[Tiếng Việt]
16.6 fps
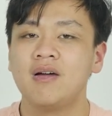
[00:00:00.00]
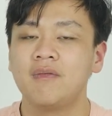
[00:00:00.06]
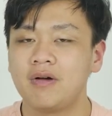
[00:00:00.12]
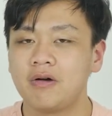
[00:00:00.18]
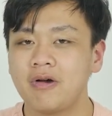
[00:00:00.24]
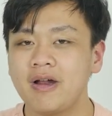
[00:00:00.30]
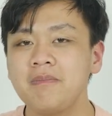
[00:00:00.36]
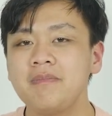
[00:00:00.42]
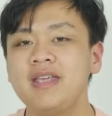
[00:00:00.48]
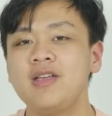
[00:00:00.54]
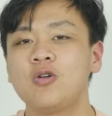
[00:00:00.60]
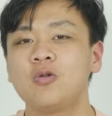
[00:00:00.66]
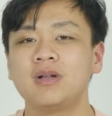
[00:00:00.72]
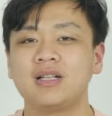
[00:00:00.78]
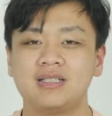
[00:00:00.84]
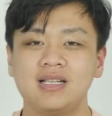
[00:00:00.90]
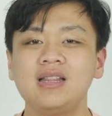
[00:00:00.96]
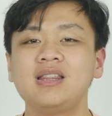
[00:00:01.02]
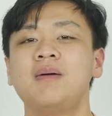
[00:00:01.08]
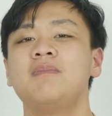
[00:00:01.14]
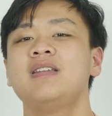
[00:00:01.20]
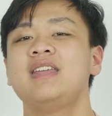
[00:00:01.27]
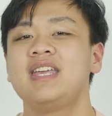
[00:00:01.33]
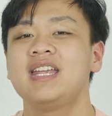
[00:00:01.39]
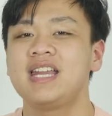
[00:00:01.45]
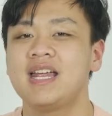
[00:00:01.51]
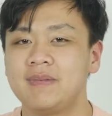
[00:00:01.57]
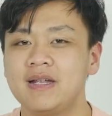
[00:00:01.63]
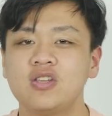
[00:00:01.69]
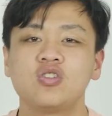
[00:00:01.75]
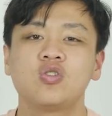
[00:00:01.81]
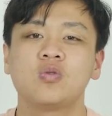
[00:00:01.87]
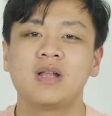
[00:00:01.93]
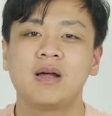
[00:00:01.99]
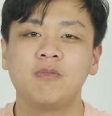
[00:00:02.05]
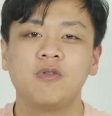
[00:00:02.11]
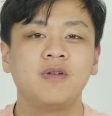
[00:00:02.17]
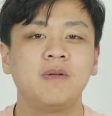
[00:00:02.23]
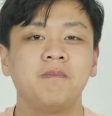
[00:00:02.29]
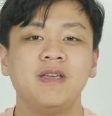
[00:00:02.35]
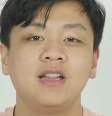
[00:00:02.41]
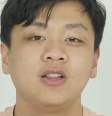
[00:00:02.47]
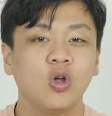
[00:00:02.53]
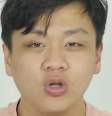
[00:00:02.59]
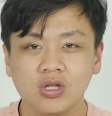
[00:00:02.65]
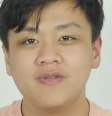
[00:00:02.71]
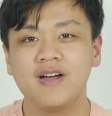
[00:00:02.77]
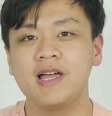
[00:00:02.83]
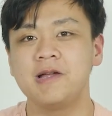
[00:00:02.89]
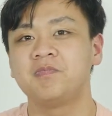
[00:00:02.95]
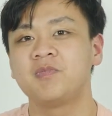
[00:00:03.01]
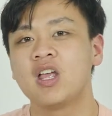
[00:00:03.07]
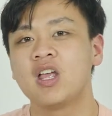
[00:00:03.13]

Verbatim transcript: và Redmi cũng đã rất tâm lý khi đem đến cho chúng ta một viên pin tốt như vậy.